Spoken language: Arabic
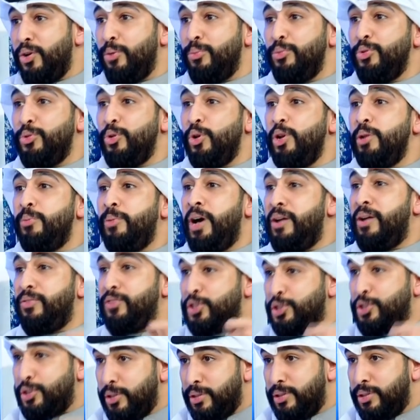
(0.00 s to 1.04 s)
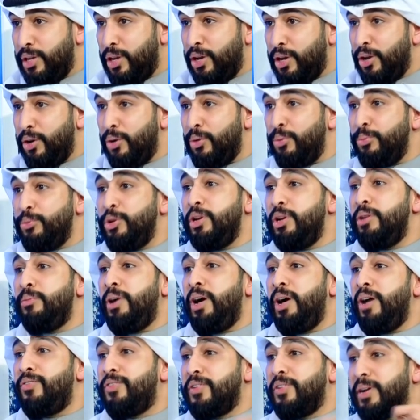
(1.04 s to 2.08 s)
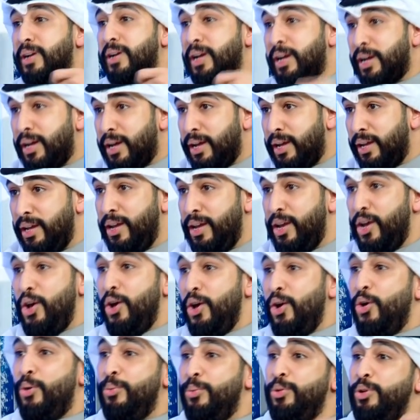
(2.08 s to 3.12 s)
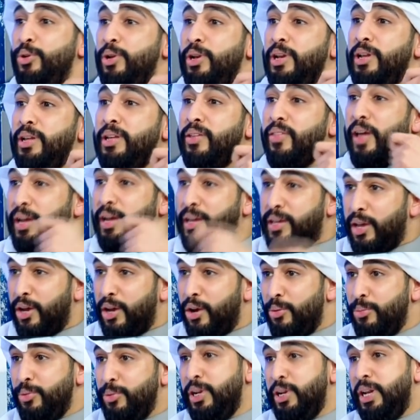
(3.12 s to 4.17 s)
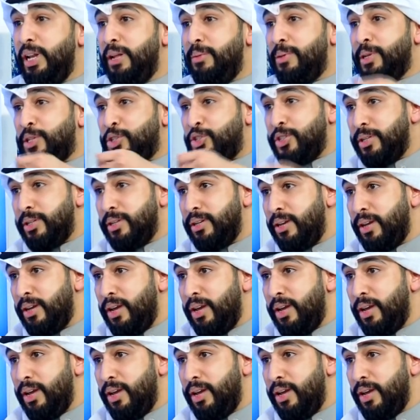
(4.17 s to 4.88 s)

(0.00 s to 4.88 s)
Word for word: ومنو اللي معاه في الشده ومنو اللي معاه في الرخاء ومن اللي يضحكه ومن اللي يبكي